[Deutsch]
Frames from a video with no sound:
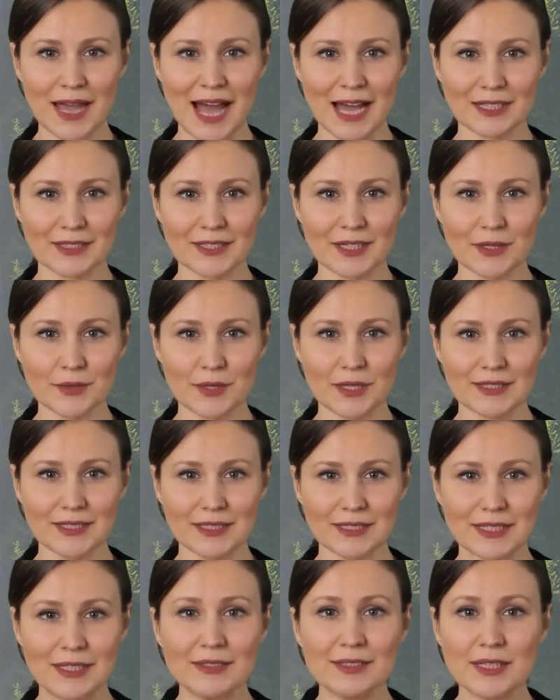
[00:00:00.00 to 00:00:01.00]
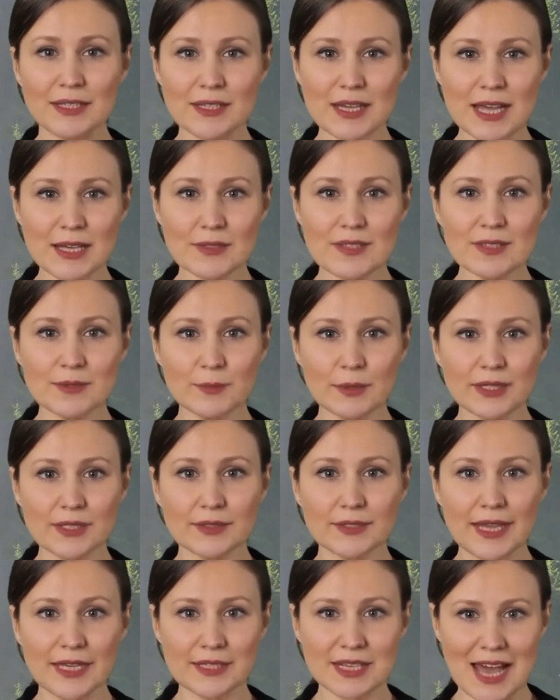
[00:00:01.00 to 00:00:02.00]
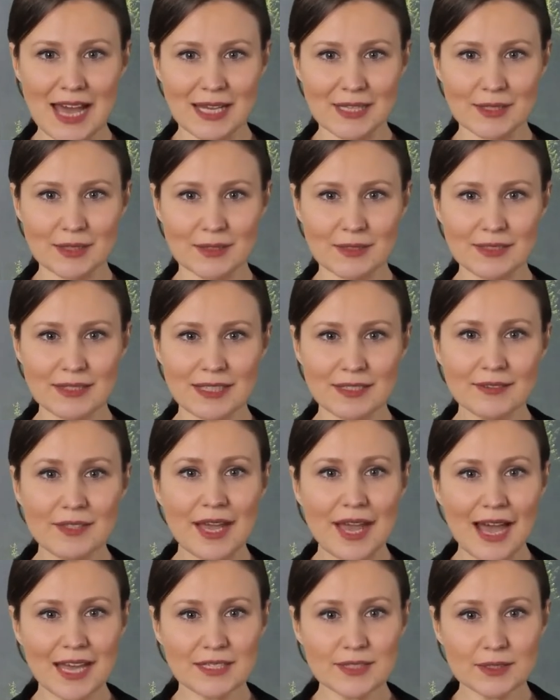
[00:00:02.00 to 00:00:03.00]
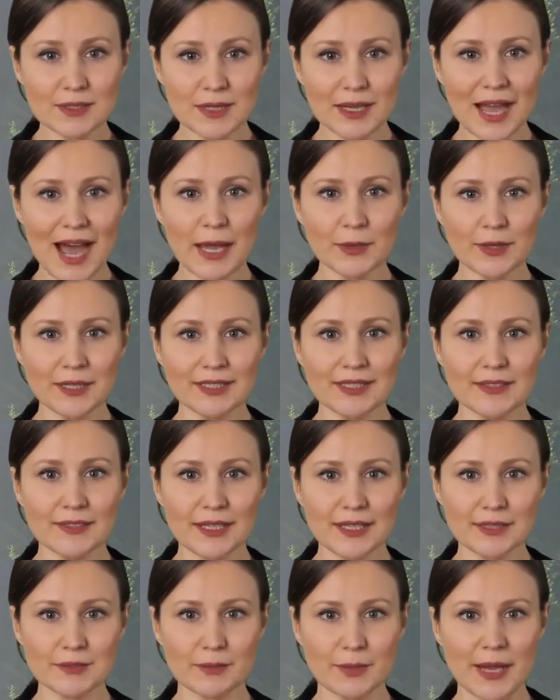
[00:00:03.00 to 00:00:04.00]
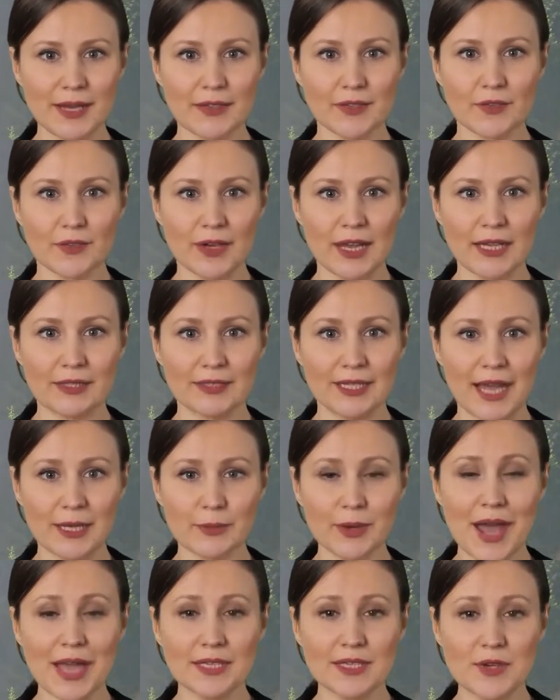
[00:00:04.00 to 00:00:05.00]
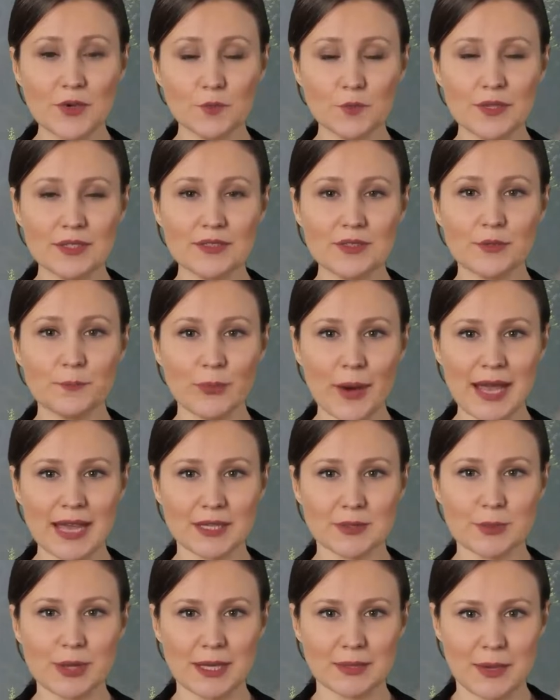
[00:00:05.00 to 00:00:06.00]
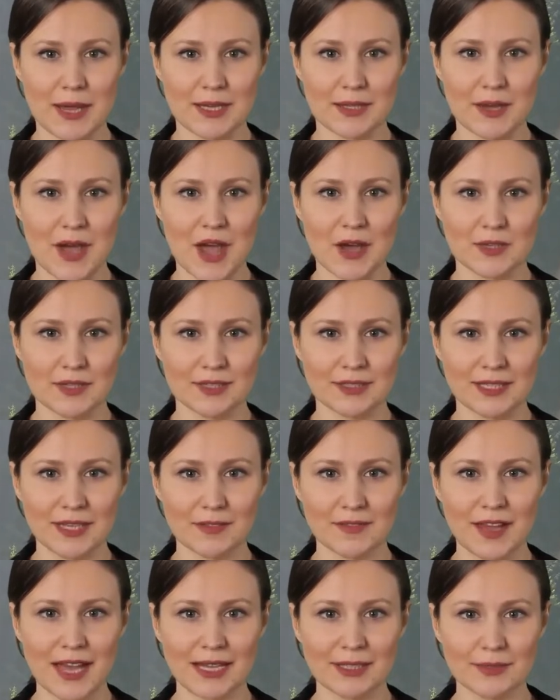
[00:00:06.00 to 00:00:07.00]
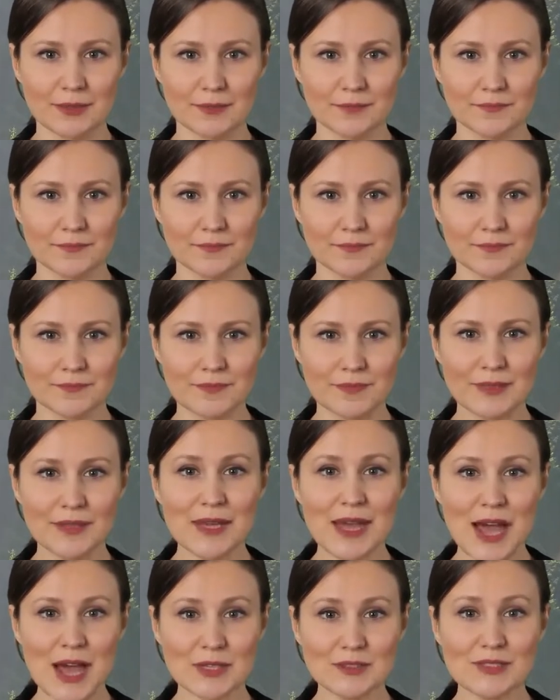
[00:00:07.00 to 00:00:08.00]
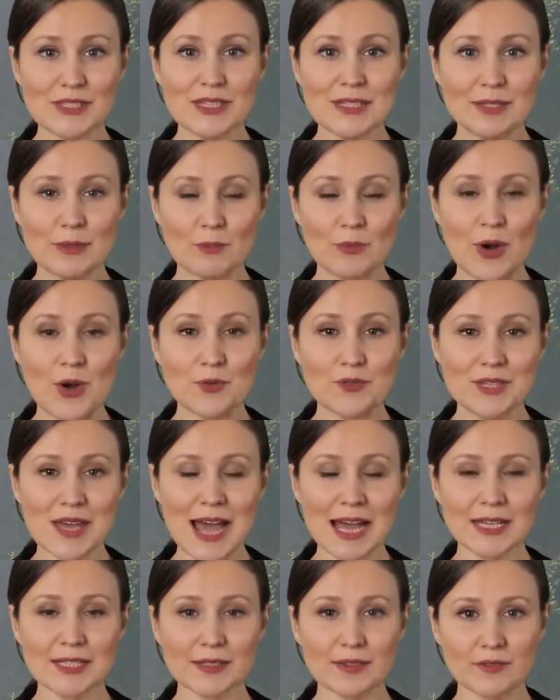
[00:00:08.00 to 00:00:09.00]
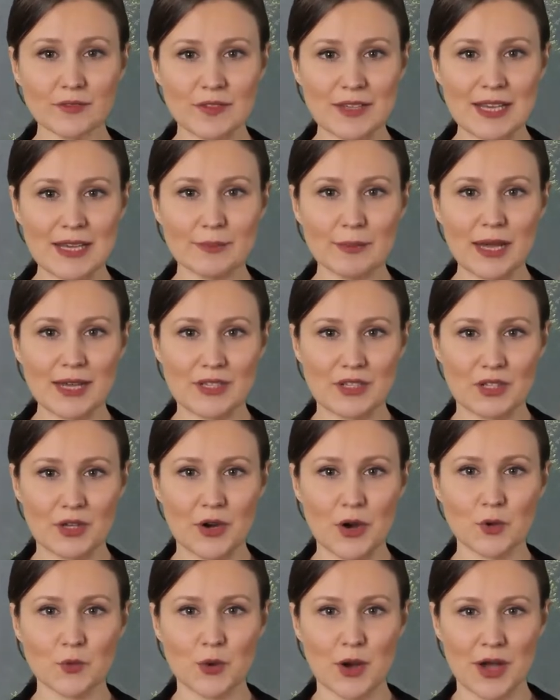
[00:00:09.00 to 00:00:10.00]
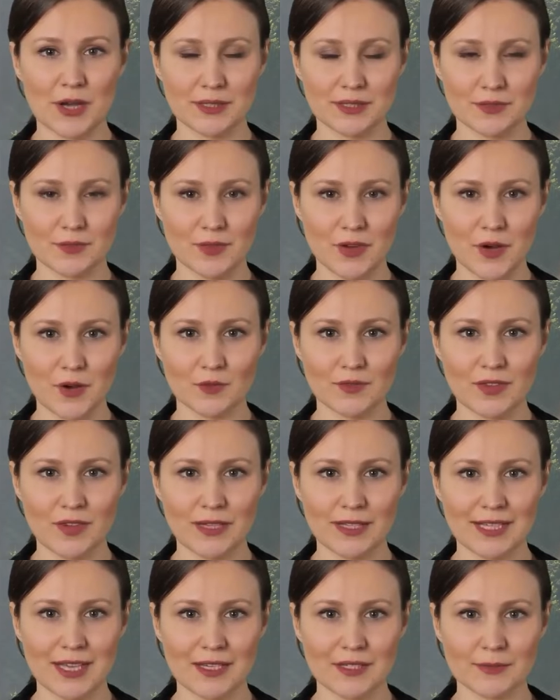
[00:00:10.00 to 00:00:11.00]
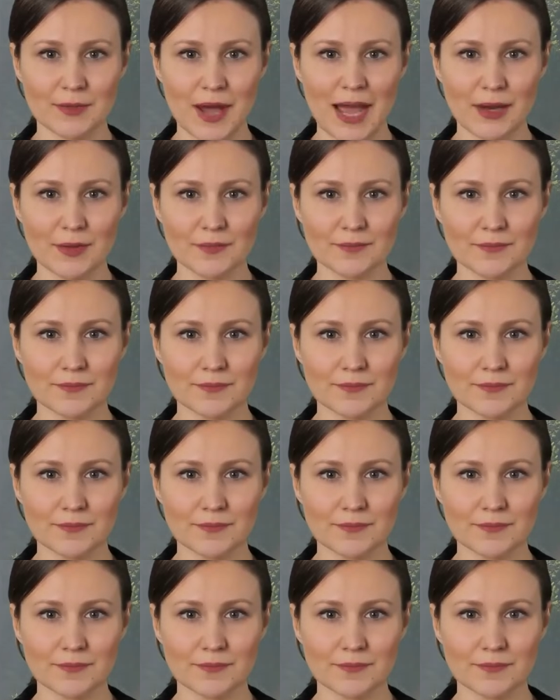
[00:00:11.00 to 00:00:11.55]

Enzyme sind in den Lebensmitteln enthalten, die wir essen, aber sie werden bei höheren Temperaturen, zum Beispiel beim Kochen, zerfallen. Aus diesem Grund halten viele Menschen Rohkost für unverzichtbar.